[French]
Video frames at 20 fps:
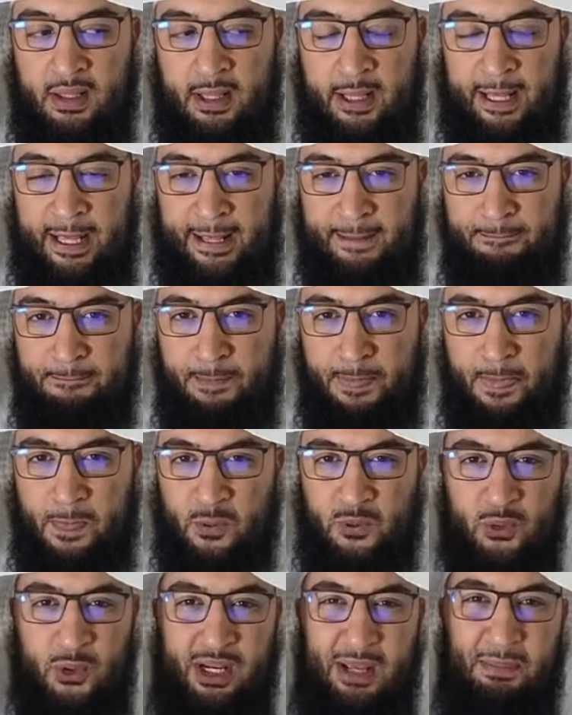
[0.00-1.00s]
Et
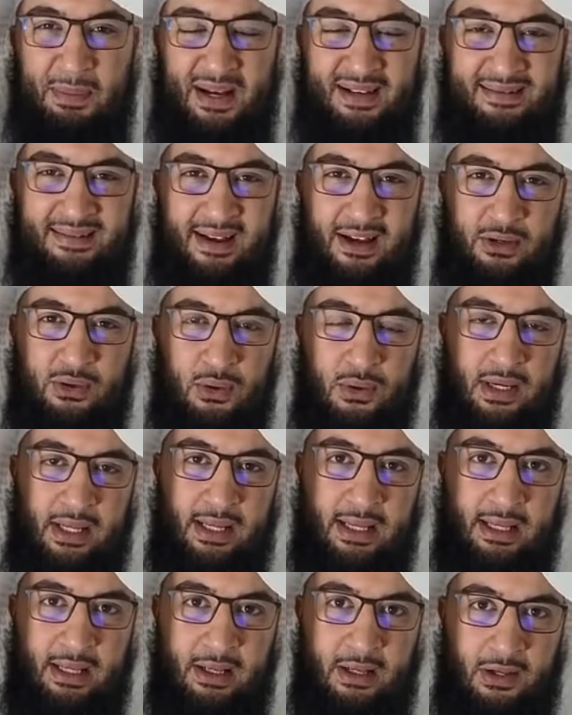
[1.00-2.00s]
ce n'est pas ça que
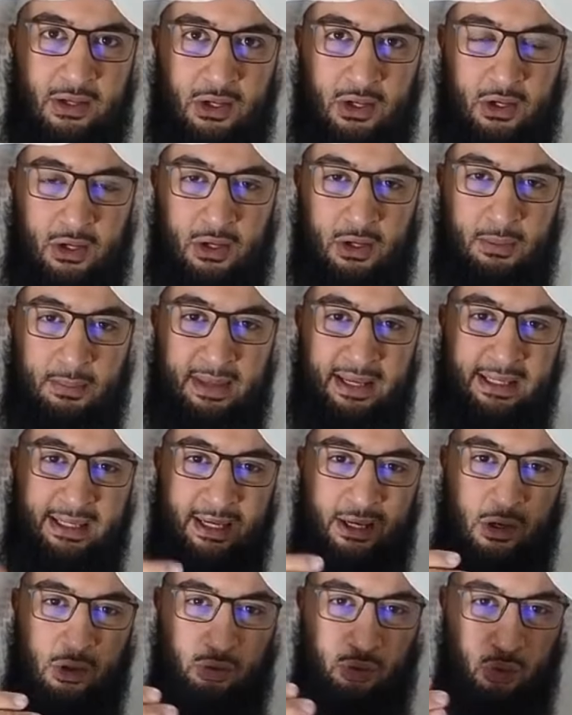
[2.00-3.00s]
les euh,
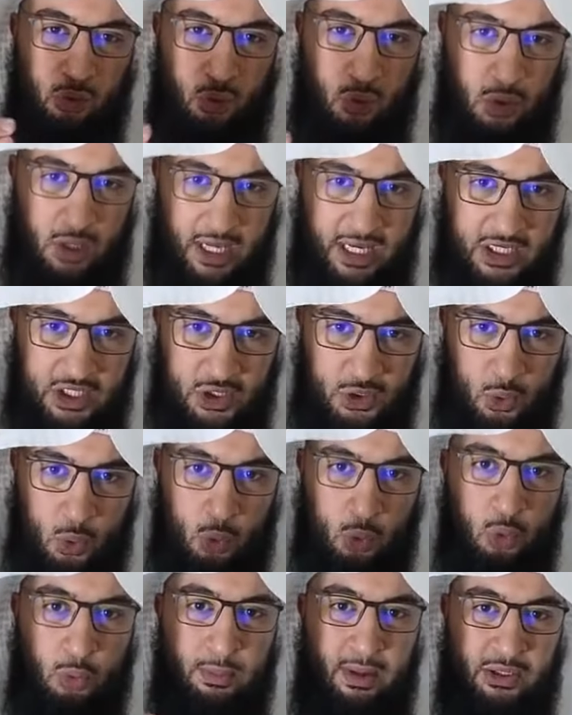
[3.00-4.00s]
mécréants de Quraysh
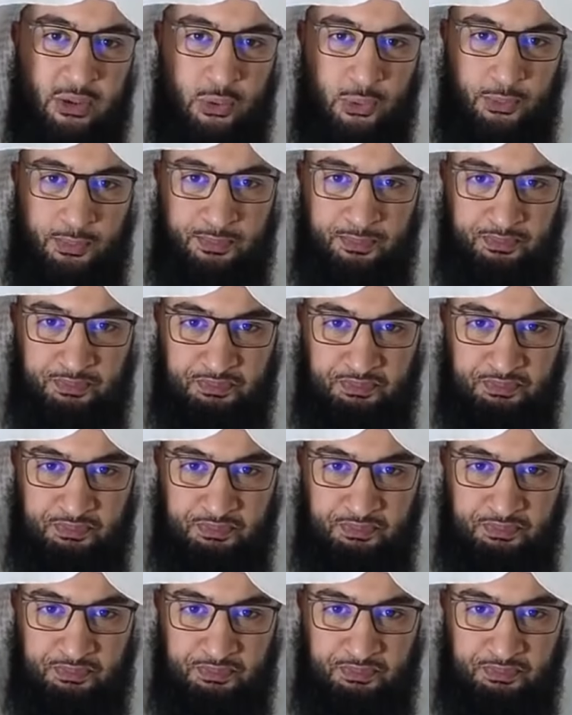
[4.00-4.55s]
ont combattu.